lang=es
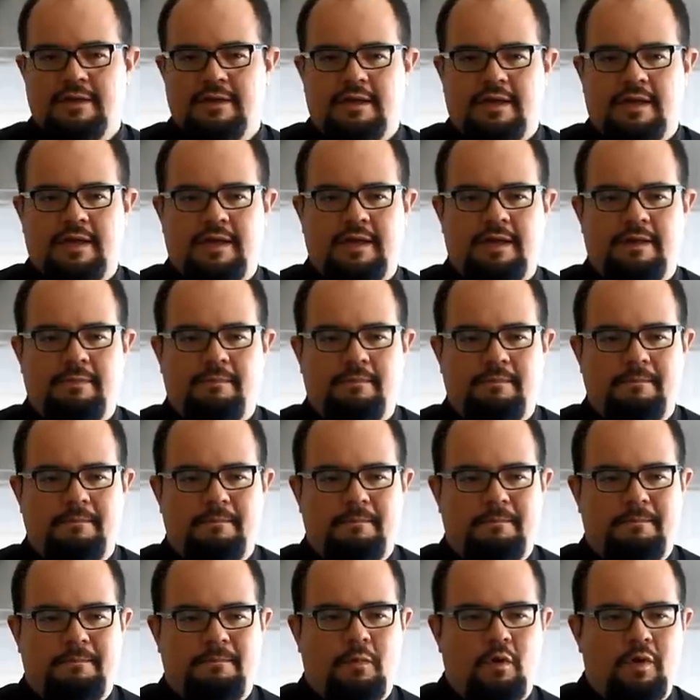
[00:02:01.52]
buena
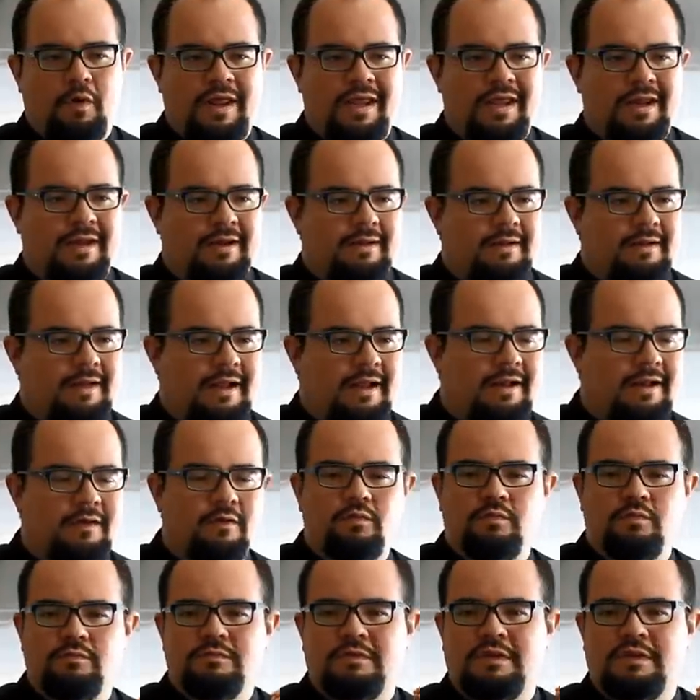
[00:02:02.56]
poner
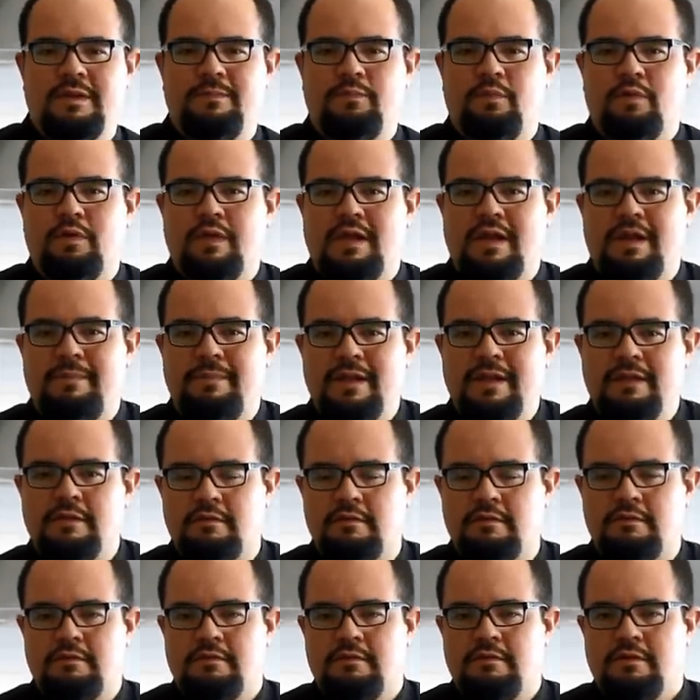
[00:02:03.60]
algún tipo de
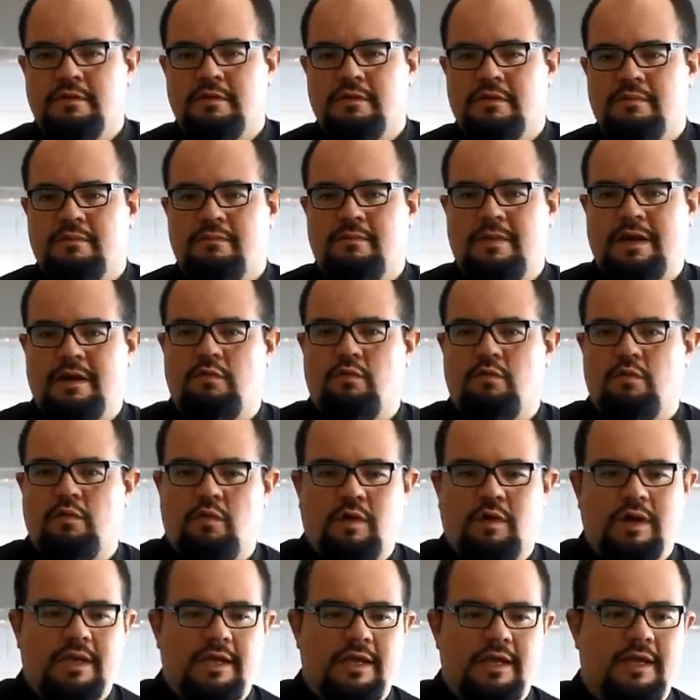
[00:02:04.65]
elemento, ¿vale? O
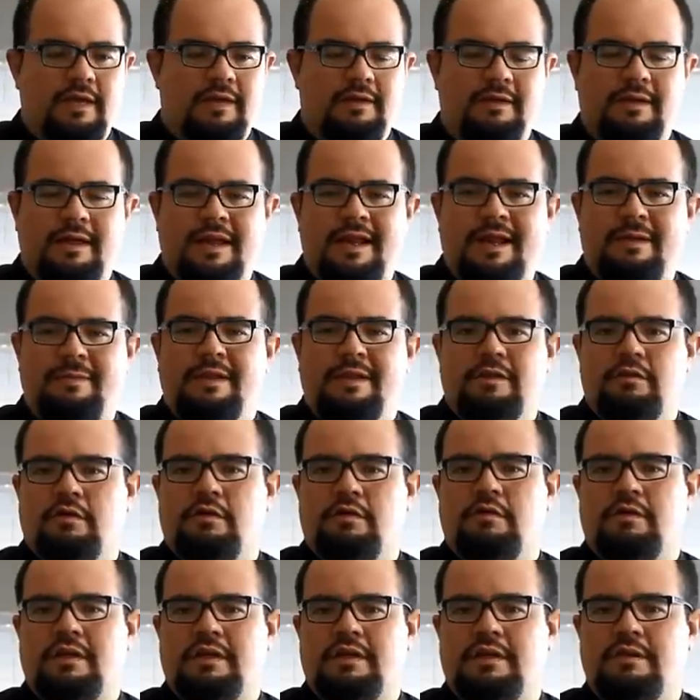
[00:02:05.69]
cualquier elemento
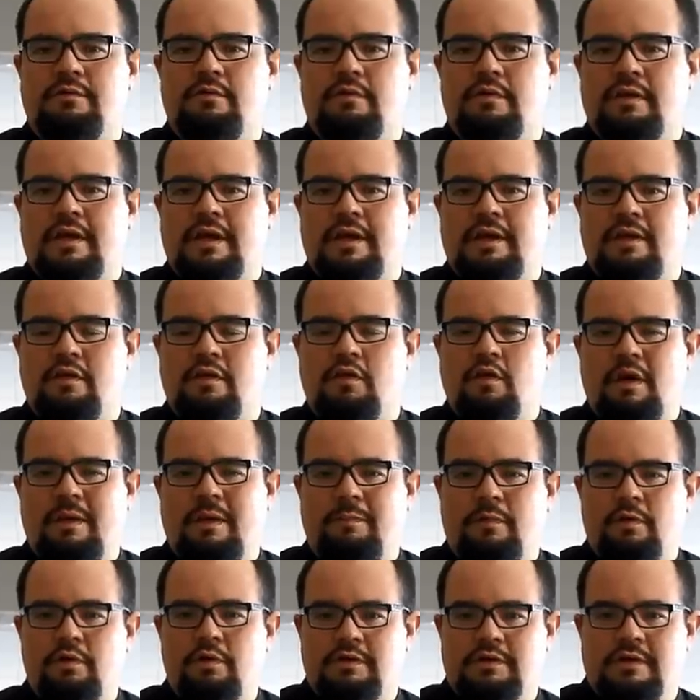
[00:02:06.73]
decorativo que no
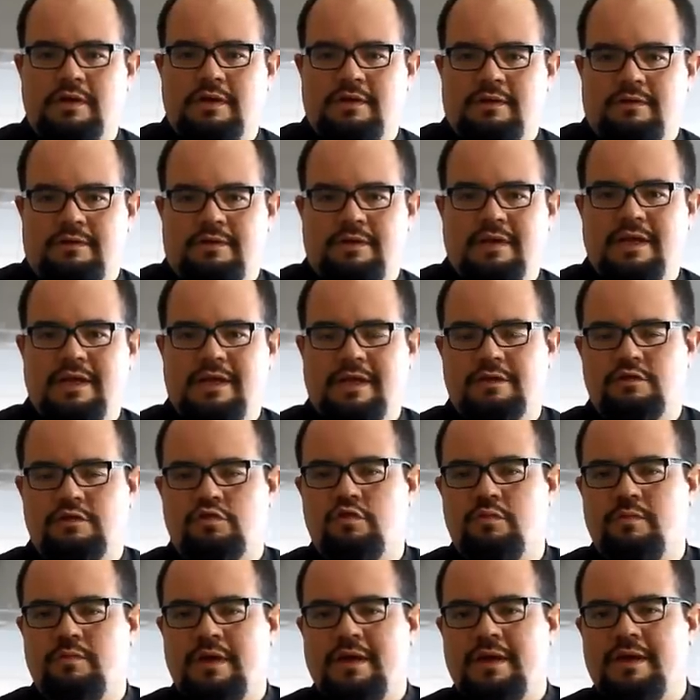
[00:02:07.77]
aporte, ni que
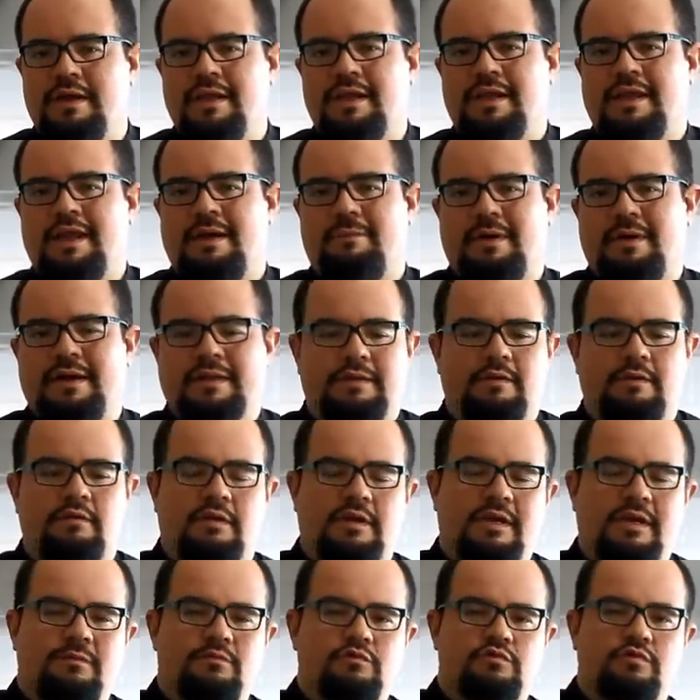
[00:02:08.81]
sume, ni que aparte no
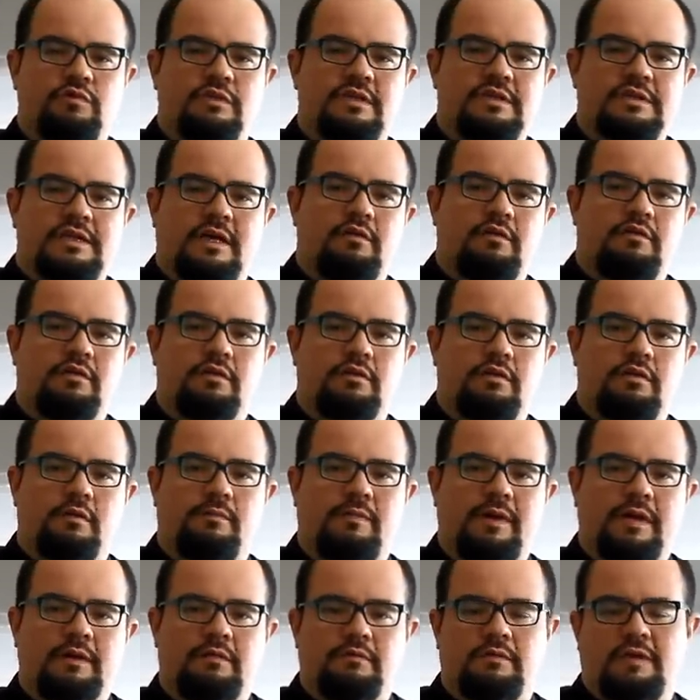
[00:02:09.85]
hayamos utilizado dentro del
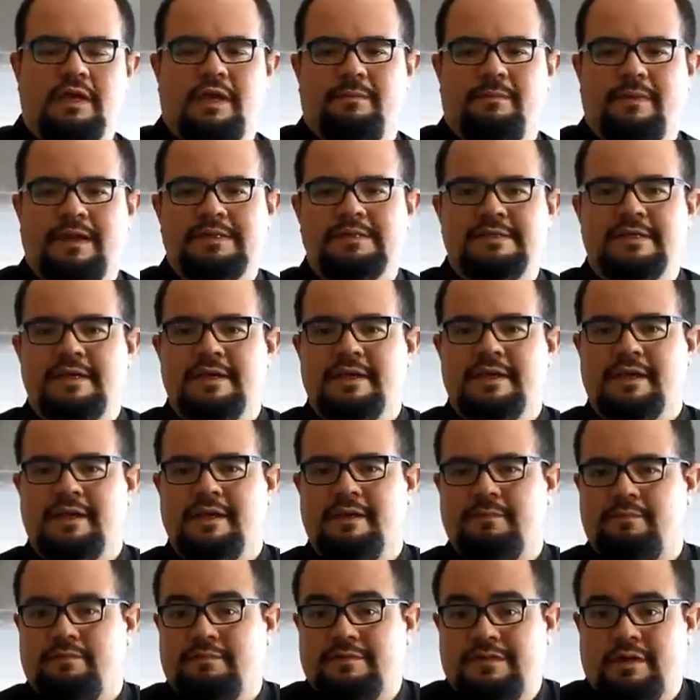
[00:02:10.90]
plato y además
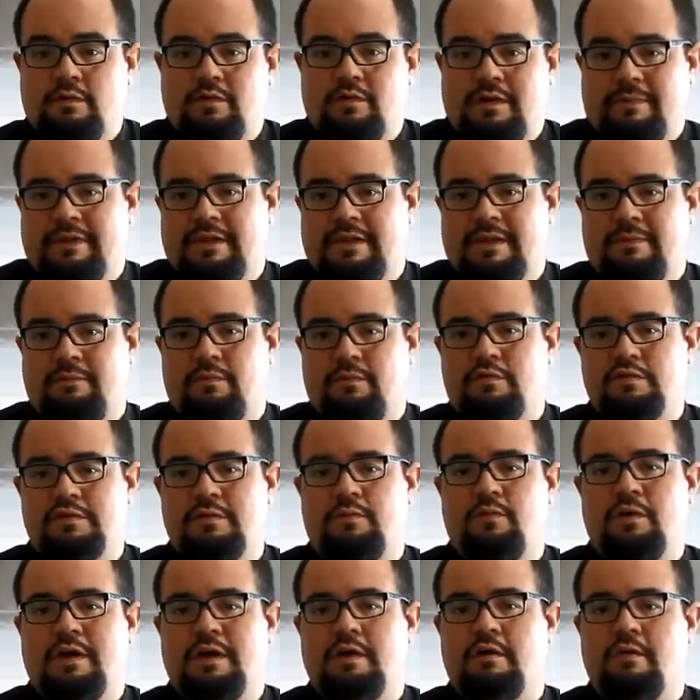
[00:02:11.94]
que seguramente tampoco se
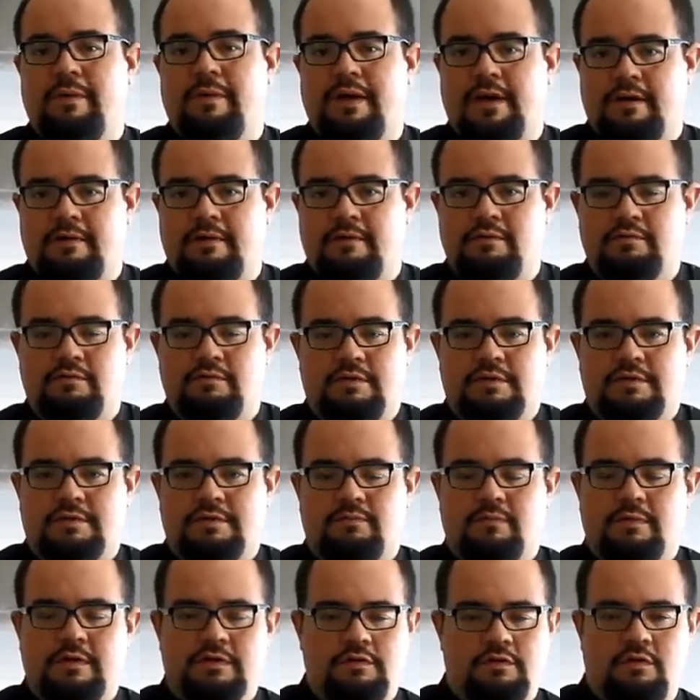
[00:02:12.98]
pueda comer, ¿no? Entonces,
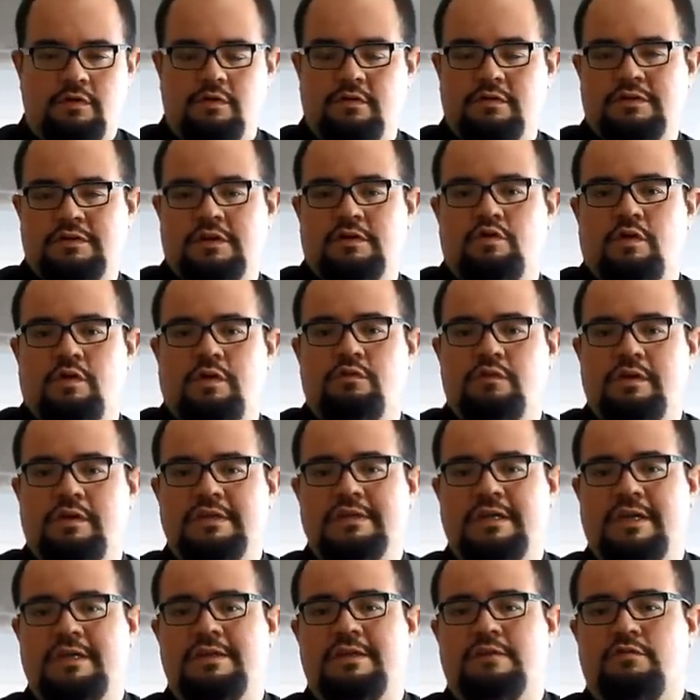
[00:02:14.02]
eso se suele
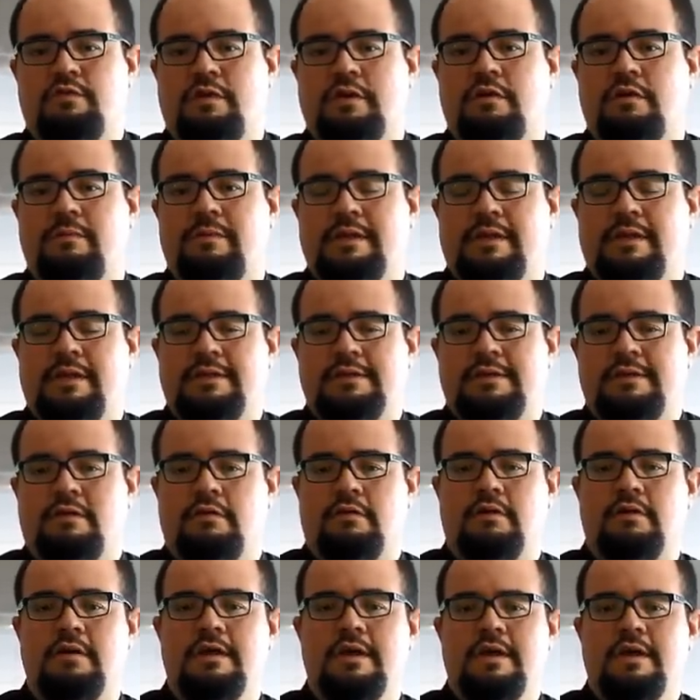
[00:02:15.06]
utilizar y se suele cometer ese
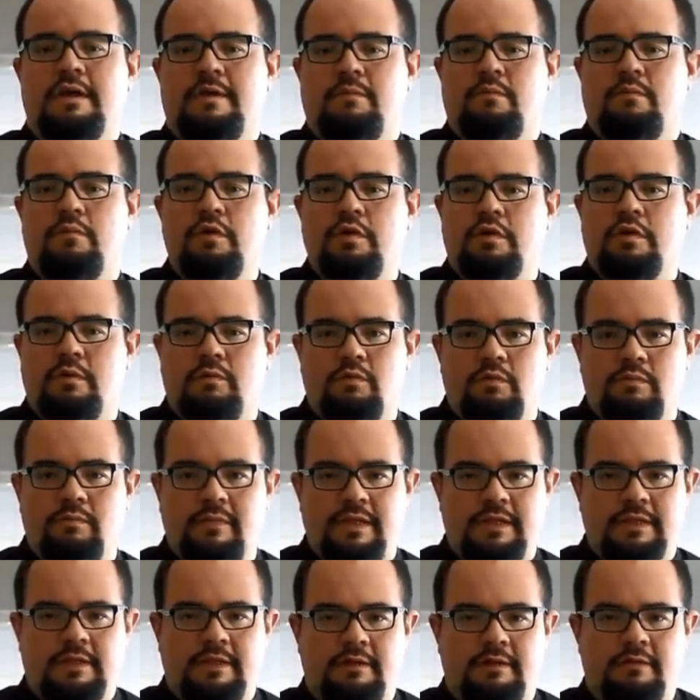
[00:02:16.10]
error muy
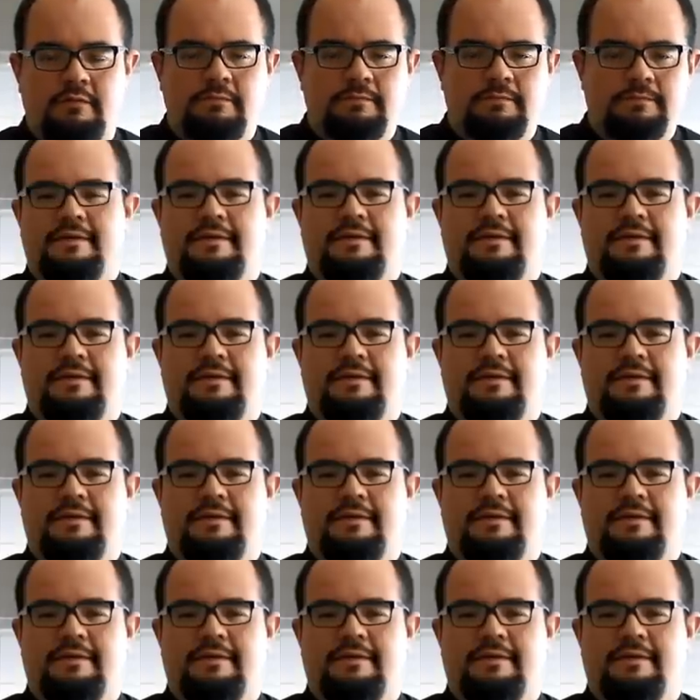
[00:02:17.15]
comúnmente, ¿no?